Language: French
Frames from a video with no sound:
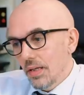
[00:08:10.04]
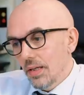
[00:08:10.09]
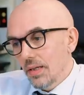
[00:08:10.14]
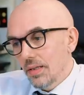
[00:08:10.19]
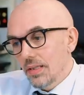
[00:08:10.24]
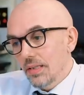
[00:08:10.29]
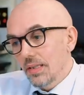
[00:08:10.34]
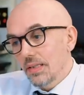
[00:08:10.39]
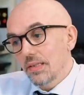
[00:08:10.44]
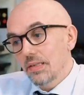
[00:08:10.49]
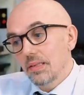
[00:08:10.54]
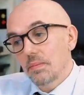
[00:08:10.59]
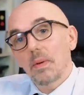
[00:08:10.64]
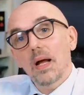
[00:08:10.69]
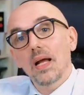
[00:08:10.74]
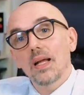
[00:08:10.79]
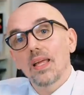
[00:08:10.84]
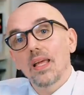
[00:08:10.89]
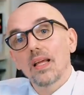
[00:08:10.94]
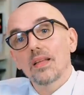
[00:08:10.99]
et qui n'hésite
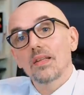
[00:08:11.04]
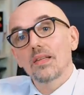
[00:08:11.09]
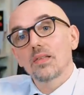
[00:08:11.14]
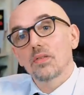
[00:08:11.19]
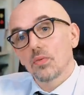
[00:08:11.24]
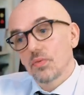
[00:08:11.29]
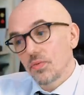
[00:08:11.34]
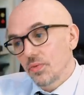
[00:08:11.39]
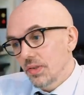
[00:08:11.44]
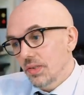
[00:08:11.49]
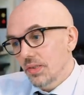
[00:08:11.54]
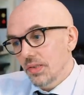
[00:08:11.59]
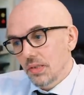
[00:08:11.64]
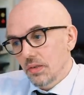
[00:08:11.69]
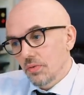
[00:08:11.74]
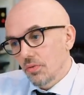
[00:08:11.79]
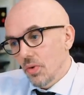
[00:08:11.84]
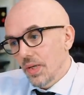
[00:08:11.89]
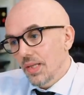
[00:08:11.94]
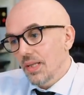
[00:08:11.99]
pas à gâter son fils
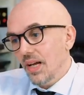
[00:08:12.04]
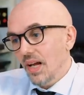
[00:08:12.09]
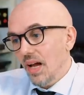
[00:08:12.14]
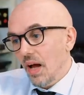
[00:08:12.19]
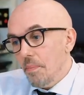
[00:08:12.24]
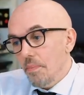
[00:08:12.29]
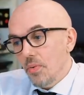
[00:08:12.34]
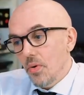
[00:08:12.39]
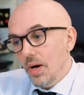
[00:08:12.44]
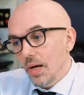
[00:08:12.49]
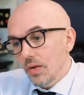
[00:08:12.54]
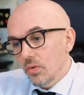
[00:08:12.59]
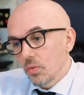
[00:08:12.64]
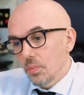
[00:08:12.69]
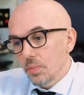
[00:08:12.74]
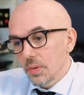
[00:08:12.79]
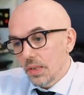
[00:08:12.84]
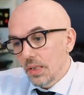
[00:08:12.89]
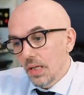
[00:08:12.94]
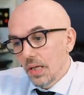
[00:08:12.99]
qui veut être rappeur à tout
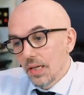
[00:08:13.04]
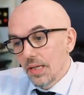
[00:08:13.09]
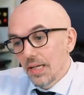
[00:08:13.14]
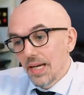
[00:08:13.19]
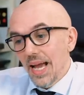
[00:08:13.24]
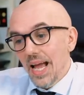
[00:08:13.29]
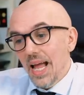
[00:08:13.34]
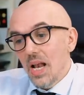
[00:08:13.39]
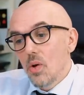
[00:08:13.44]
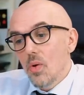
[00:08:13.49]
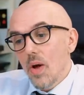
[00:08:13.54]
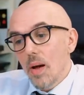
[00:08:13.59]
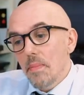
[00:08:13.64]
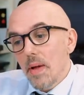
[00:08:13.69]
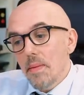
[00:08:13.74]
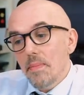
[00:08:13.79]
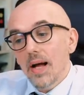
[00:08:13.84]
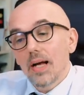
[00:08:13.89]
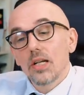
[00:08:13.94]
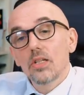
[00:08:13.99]
prix. Elle lui a
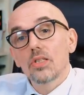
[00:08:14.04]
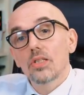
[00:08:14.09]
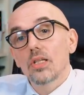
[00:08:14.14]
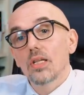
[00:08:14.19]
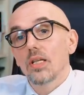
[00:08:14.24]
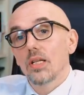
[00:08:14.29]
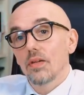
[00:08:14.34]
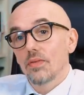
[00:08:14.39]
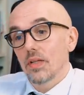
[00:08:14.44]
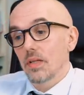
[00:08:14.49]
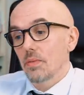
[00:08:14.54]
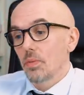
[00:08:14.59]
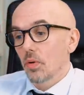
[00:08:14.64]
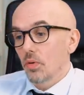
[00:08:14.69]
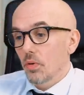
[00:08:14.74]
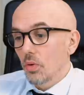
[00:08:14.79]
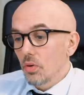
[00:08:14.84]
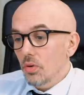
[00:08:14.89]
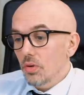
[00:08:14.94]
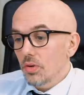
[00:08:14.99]
même acheté des vêtements
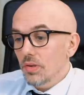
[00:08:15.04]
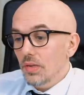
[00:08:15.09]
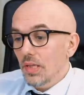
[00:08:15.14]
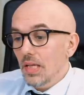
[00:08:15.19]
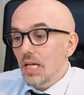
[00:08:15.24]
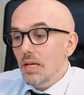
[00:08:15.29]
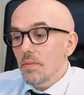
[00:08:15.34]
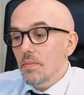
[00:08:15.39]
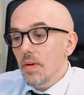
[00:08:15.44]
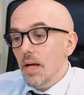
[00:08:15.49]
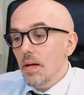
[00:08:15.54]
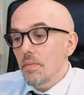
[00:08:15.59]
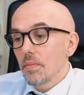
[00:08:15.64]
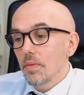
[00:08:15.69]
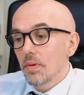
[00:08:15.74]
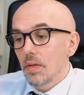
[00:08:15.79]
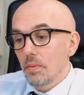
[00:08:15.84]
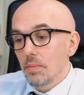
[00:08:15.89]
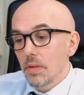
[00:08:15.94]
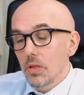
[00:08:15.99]
de luxe et
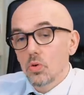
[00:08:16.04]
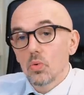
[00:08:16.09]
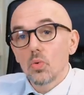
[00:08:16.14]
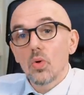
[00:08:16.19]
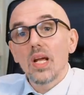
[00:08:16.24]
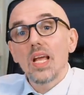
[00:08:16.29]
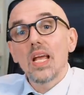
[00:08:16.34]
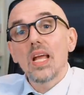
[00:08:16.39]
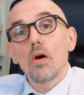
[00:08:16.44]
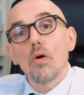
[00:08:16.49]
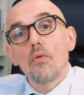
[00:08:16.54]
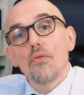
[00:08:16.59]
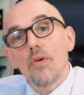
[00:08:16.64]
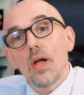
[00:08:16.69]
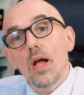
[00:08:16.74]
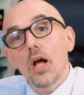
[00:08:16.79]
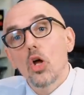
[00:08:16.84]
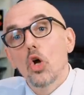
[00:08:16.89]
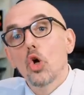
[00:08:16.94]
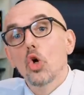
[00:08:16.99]
même des bijoux et
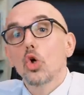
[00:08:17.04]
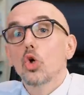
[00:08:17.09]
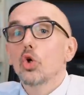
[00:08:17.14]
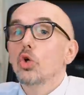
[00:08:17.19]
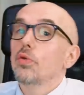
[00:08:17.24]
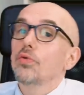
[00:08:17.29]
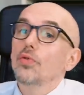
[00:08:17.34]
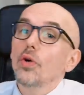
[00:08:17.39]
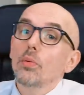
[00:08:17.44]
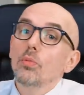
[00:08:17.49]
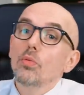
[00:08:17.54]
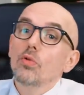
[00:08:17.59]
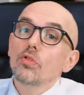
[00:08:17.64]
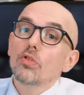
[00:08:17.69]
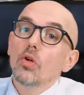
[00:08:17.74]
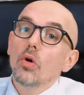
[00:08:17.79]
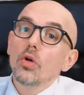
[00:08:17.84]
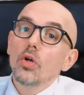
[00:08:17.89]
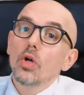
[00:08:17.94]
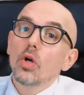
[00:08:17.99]
offert une Ford
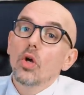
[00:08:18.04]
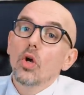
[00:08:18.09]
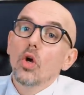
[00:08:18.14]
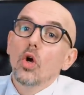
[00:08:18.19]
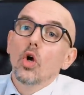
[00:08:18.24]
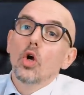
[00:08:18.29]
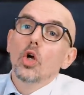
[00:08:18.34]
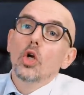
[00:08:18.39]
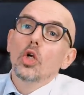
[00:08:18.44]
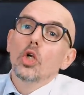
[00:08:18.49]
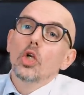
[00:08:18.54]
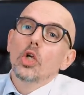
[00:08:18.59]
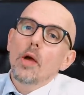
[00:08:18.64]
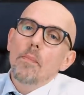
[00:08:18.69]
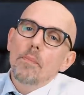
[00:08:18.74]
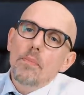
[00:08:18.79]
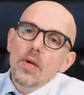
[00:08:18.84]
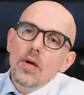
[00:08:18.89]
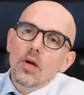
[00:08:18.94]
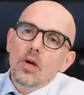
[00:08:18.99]
Mustang. Hmm. Il y a
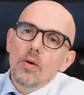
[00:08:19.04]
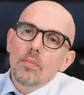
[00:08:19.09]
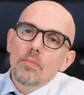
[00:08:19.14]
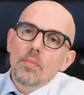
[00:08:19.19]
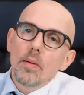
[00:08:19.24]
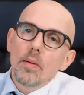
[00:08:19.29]
pire comme